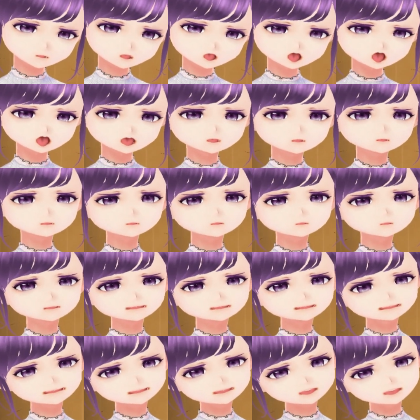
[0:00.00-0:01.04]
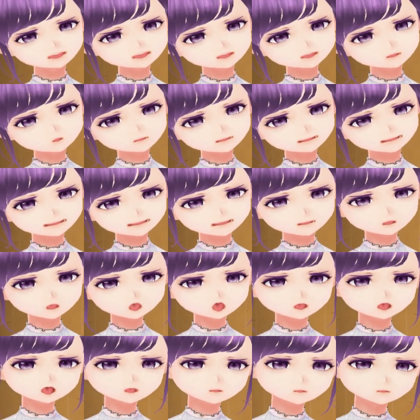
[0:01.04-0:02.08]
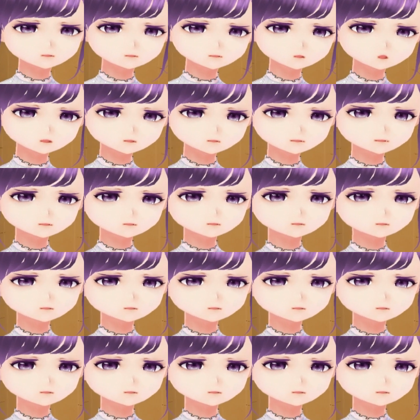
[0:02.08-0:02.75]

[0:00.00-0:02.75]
諦めろと。